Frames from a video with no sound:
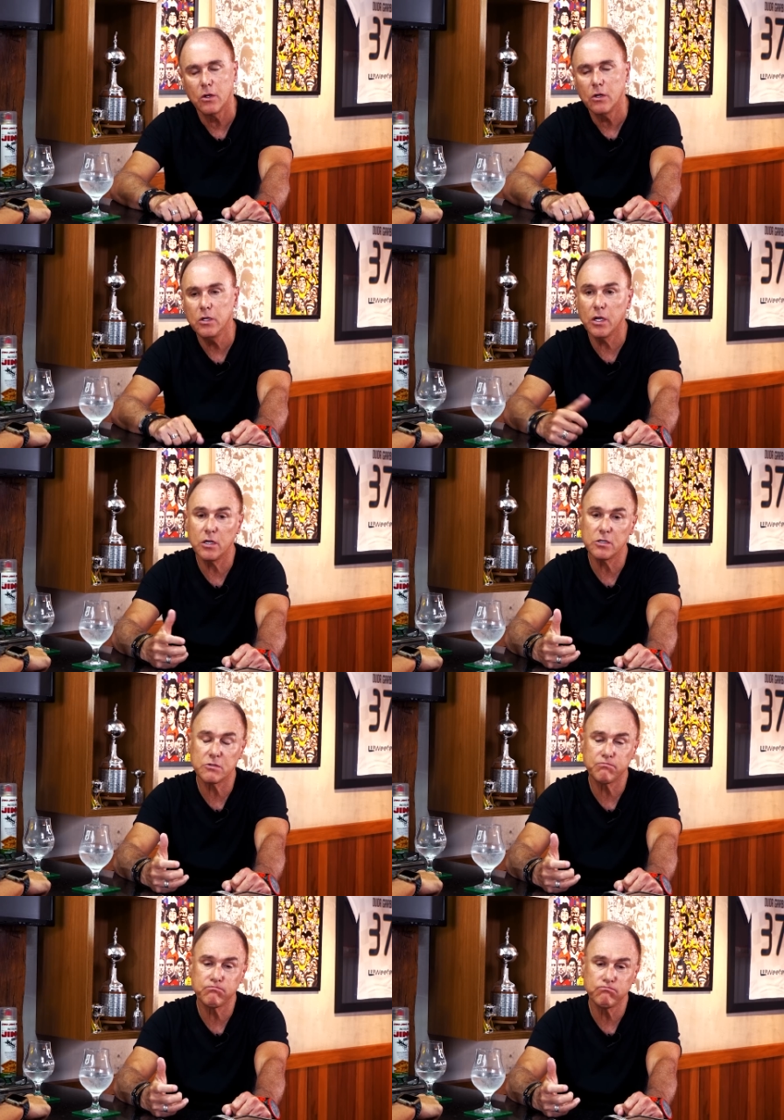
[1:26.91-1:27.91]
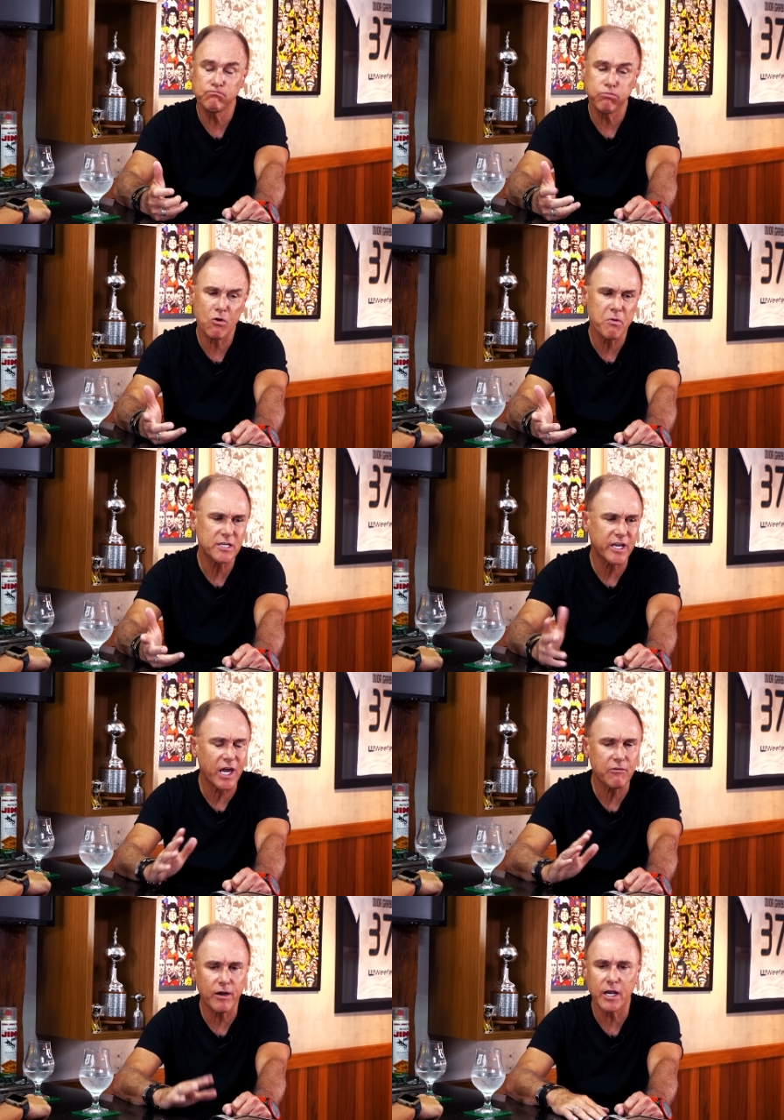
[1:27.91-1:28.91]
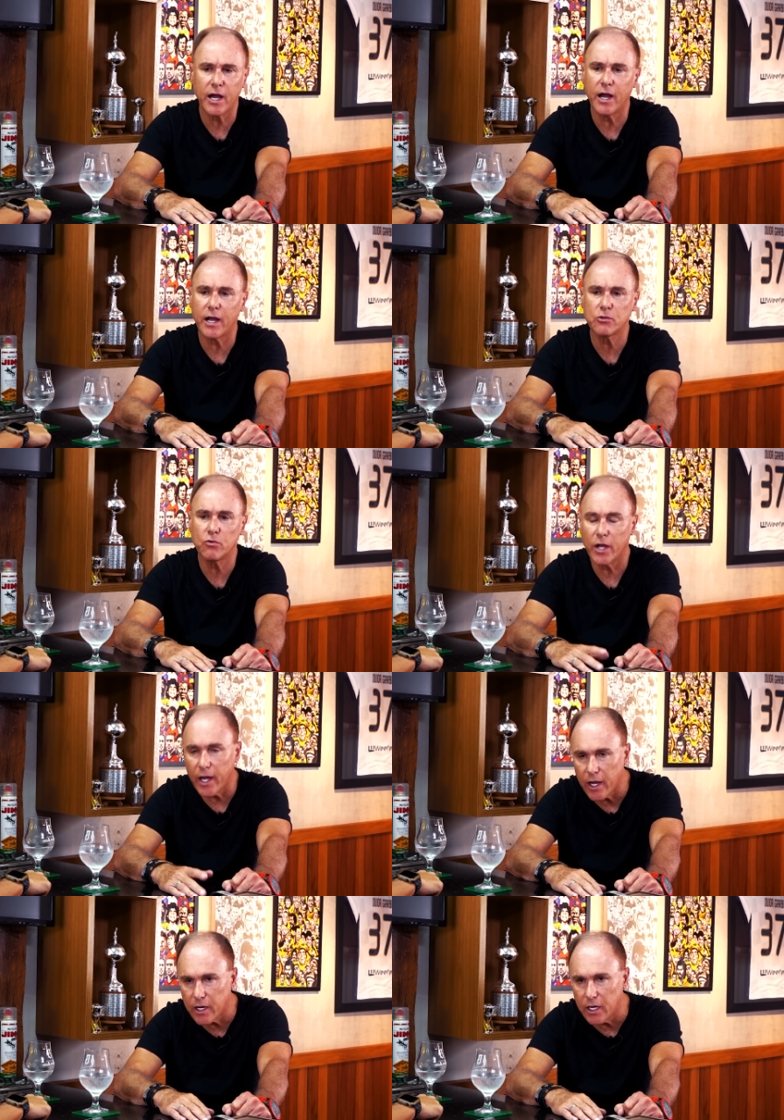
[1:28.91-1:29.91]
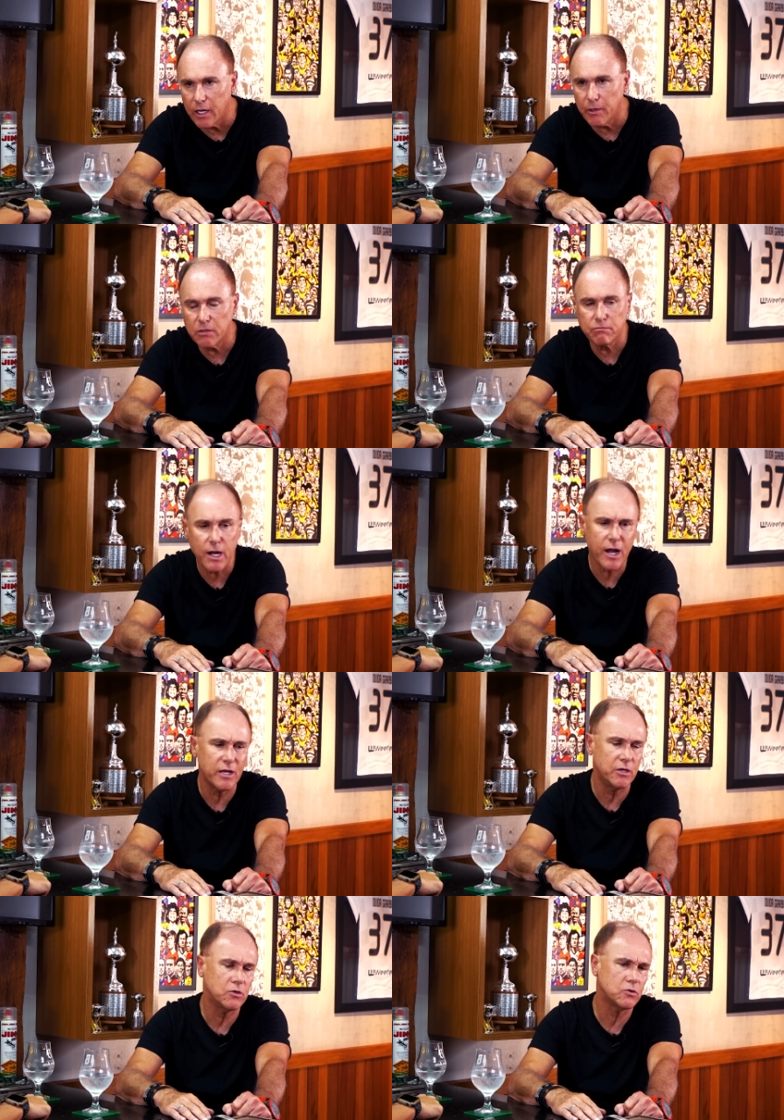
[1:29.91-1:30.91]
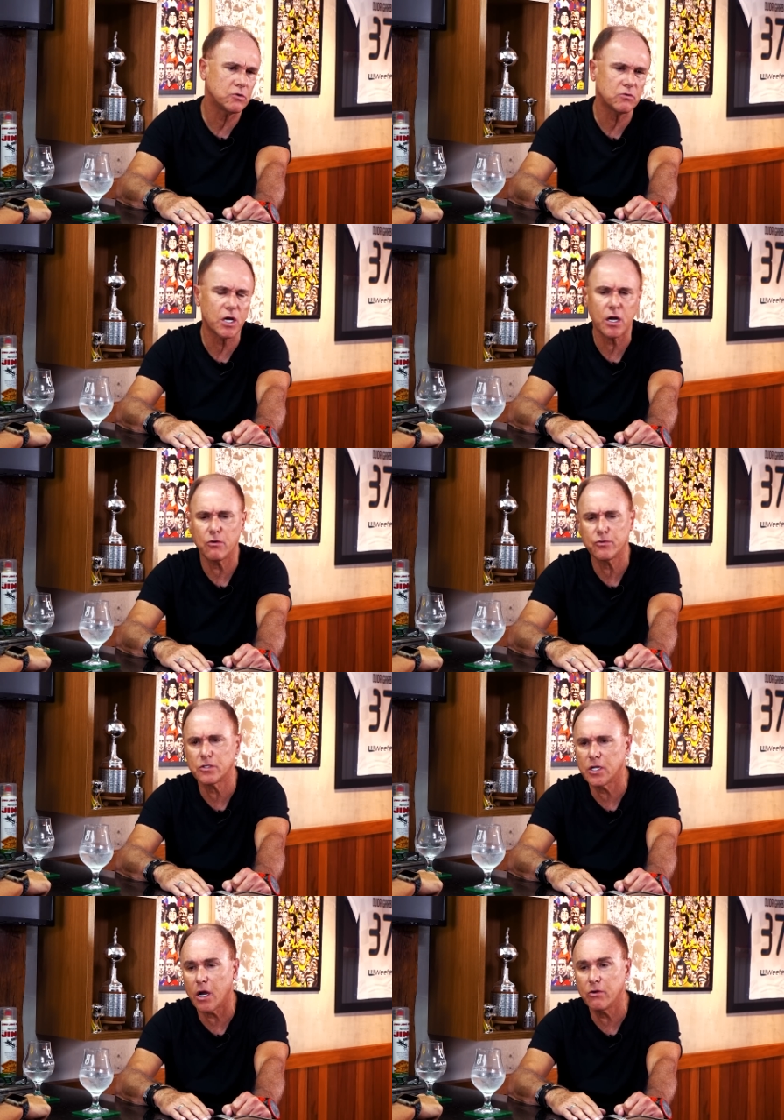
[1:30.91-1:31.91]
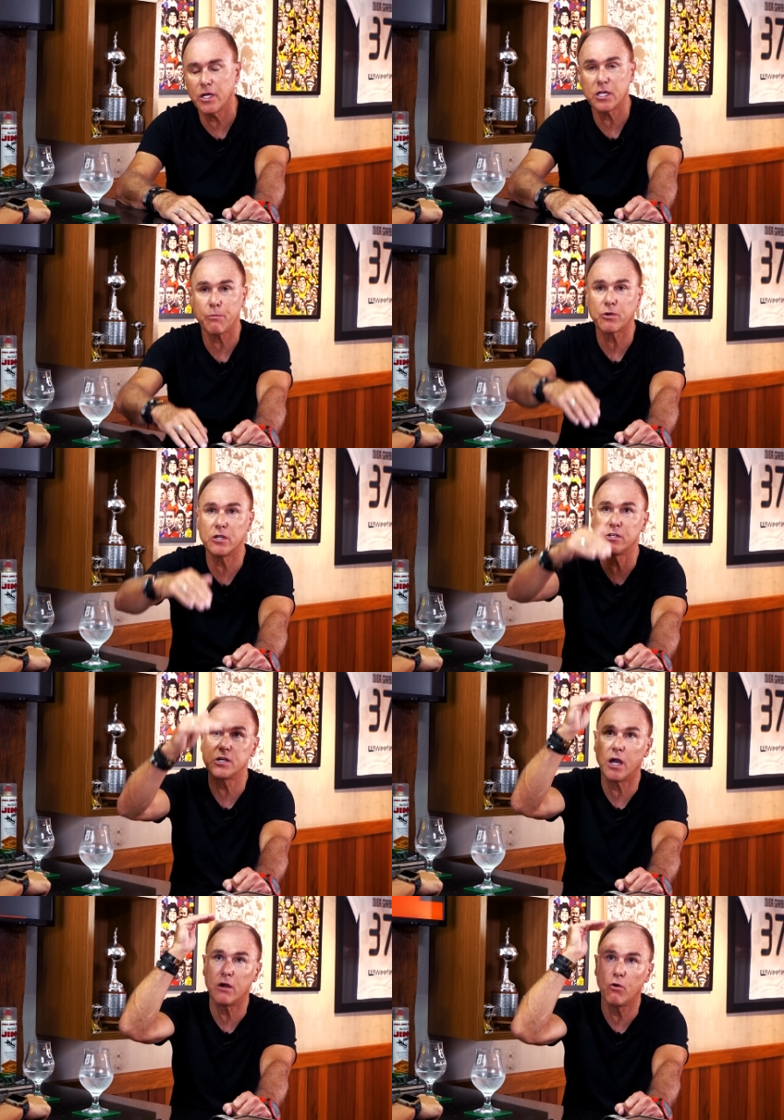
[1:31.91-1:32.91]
E eles, pô, mas quem é que vai narrar? Tu narra, Kleber? Bah, eu não narro futsal. E até porque tinha